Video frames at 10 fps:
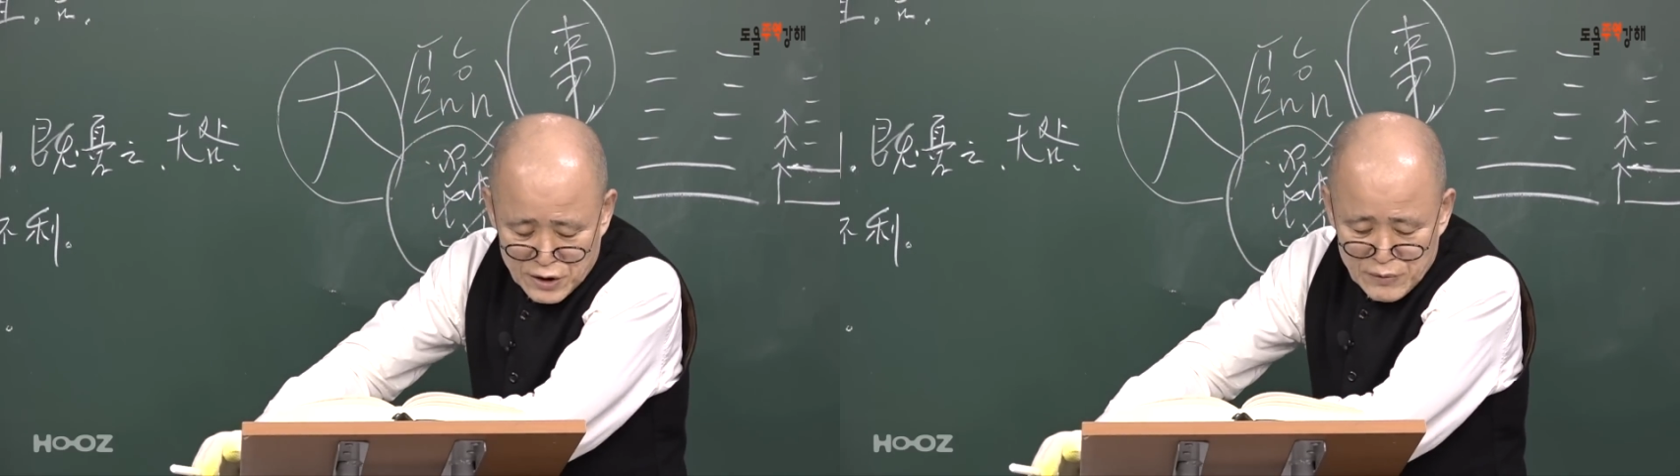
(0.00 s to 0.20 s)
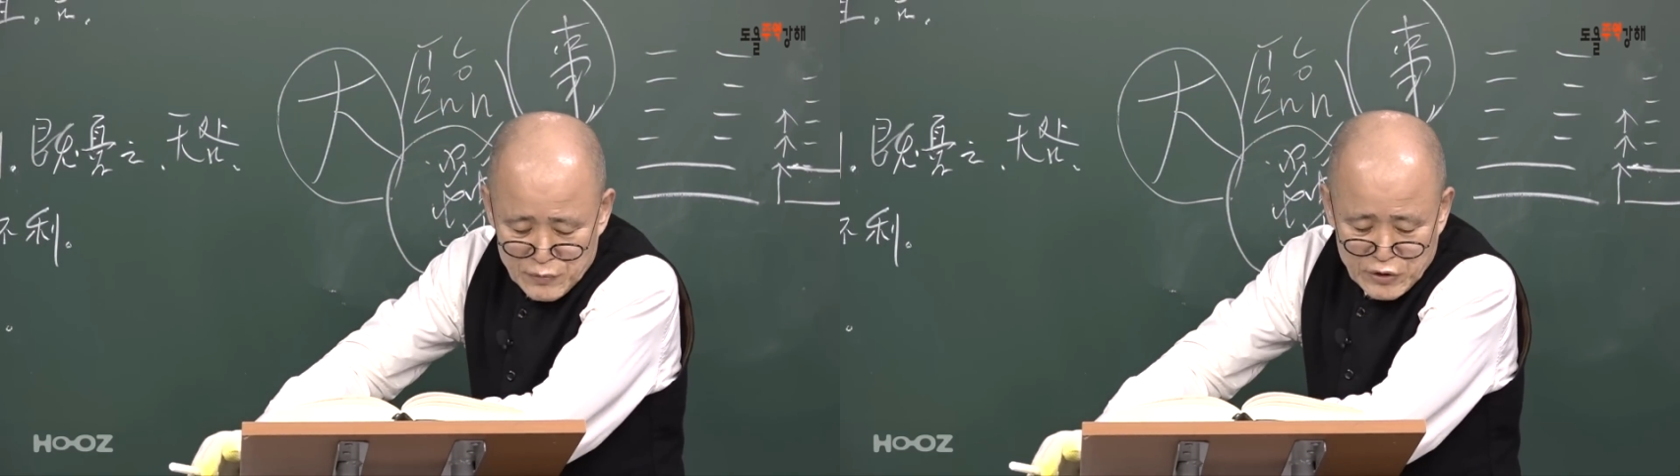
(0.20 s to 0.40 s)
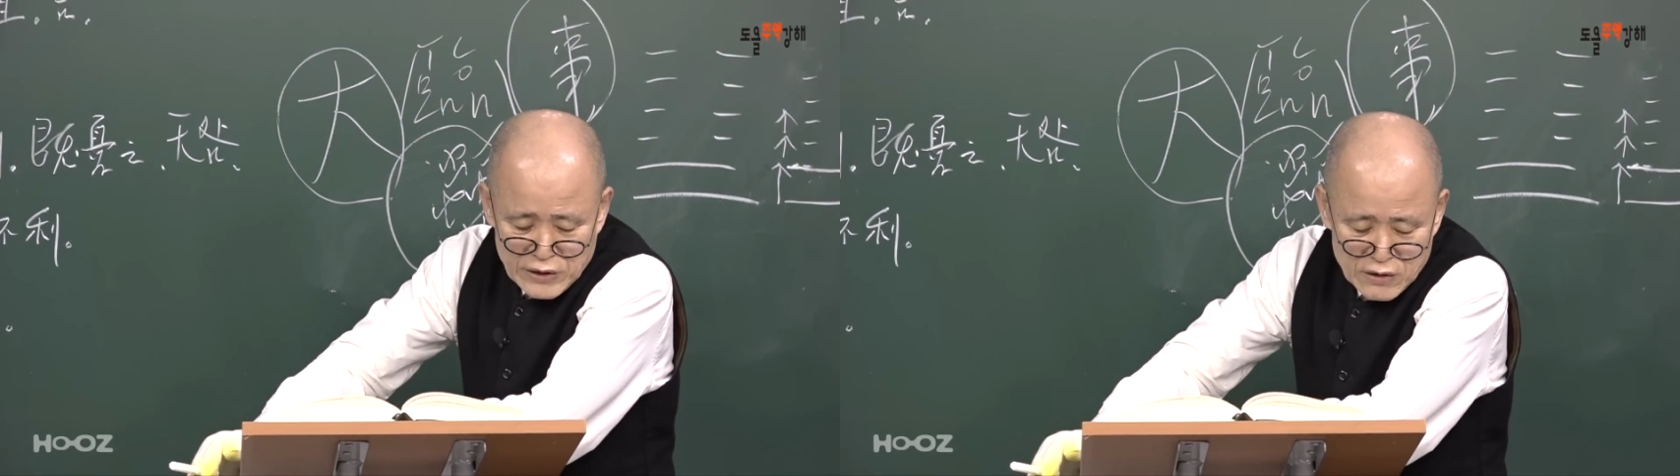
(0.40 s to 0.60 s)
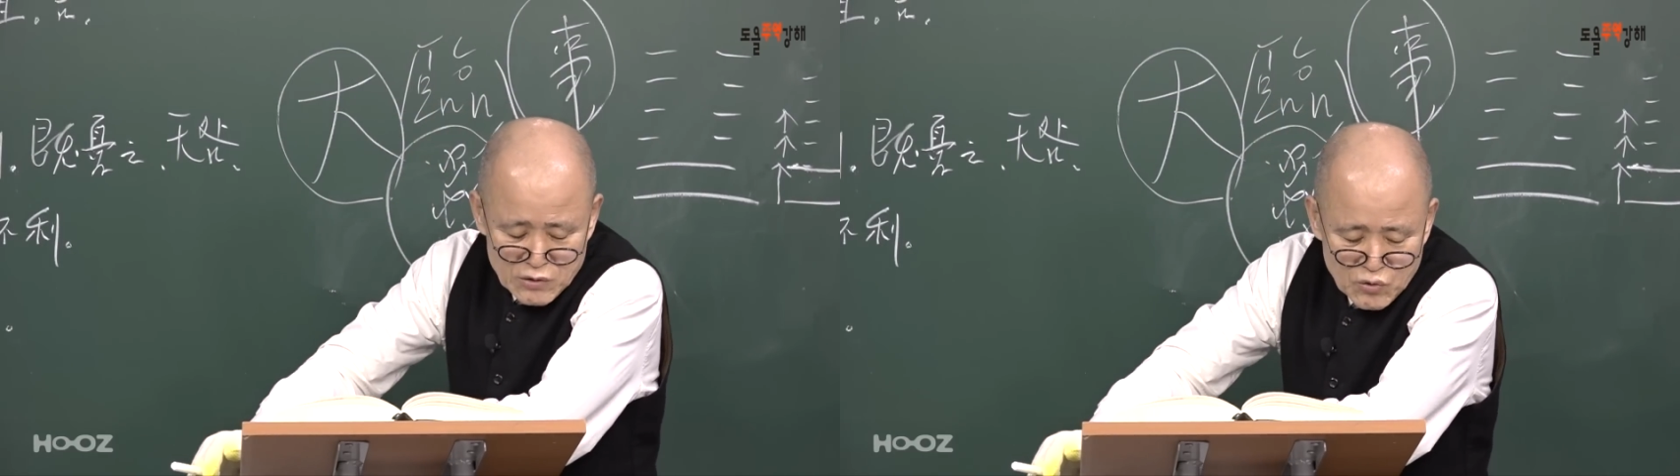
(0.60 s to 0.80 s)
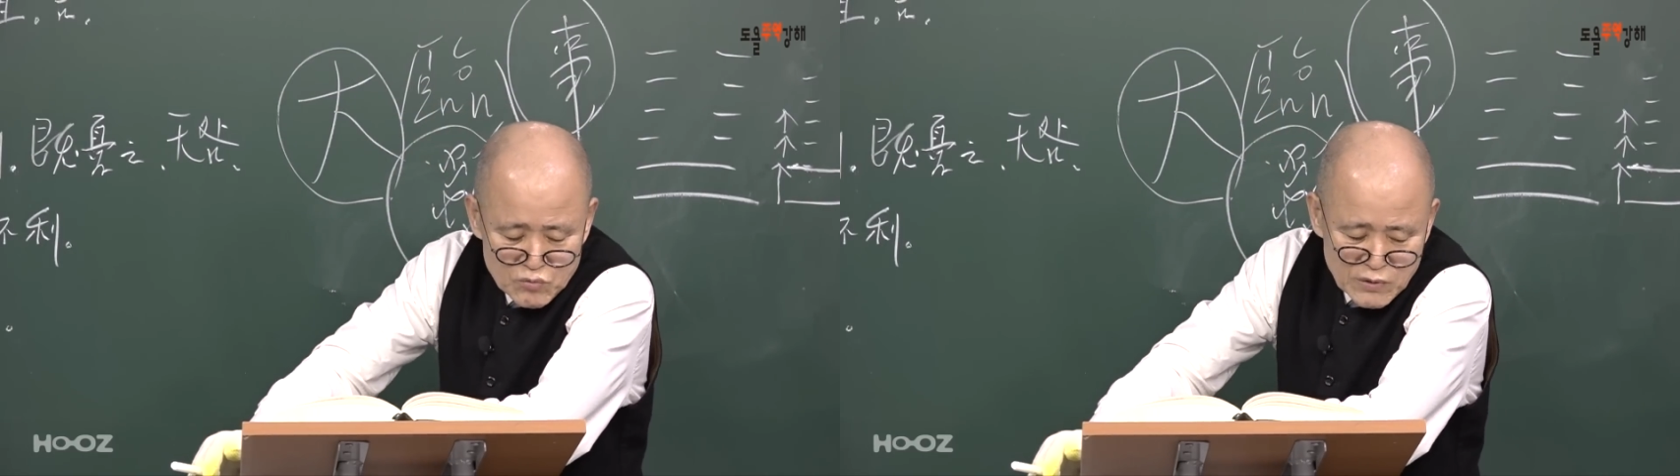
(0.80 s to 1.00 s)

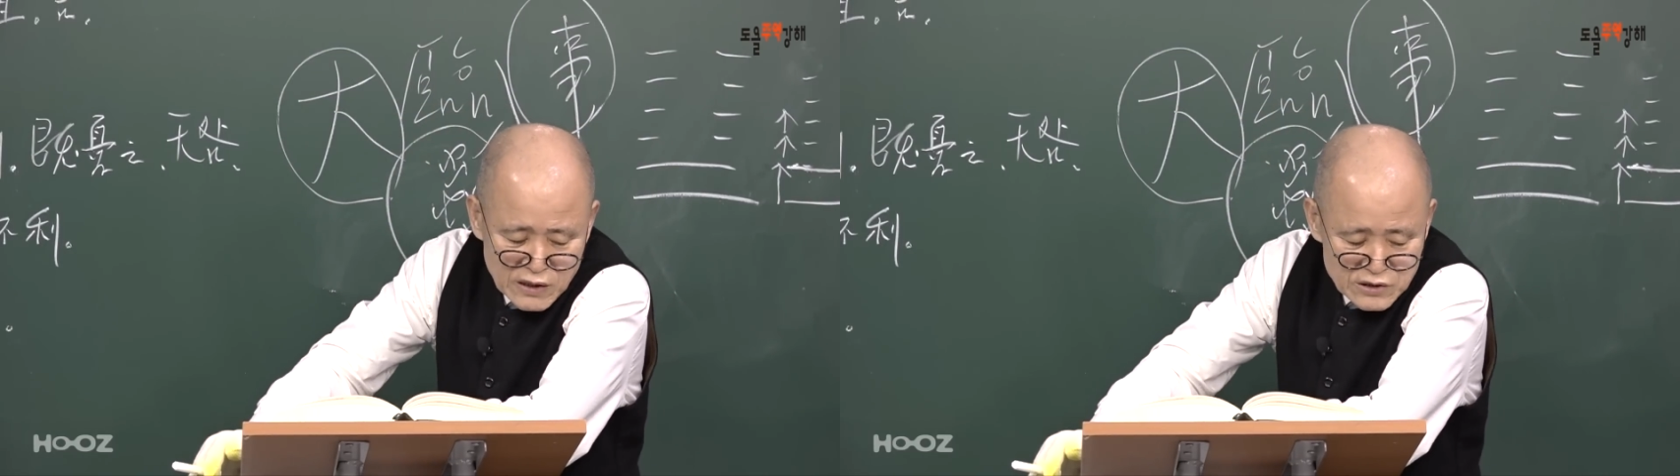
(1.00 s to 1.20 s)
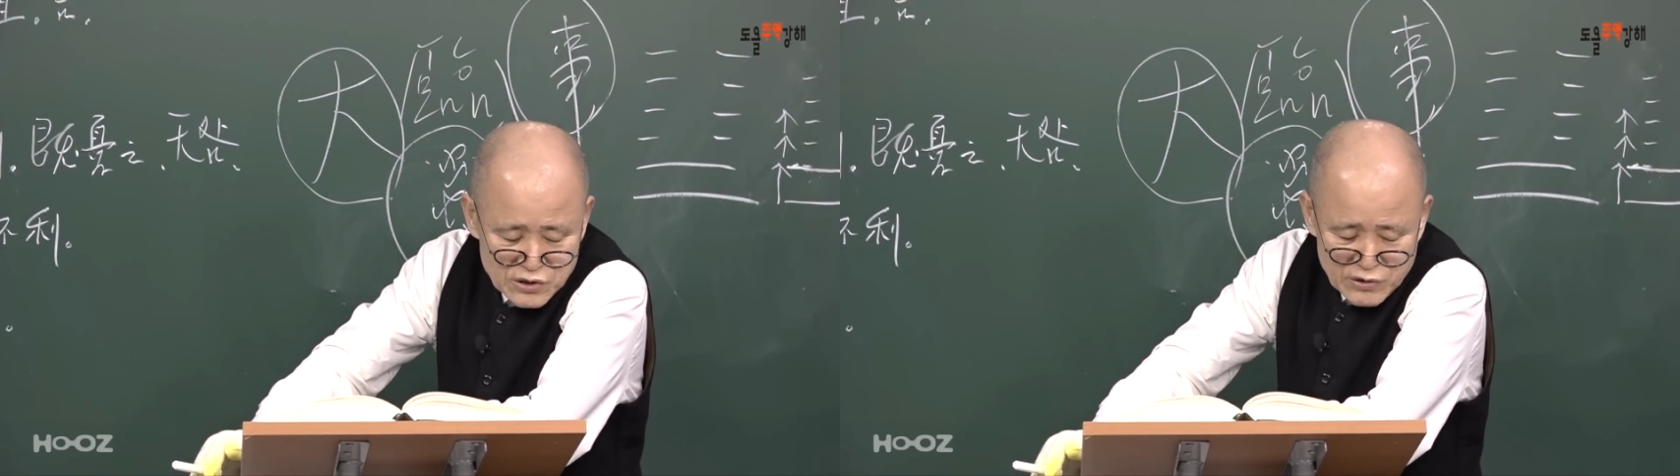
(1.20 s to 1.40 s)
임계를 공부하기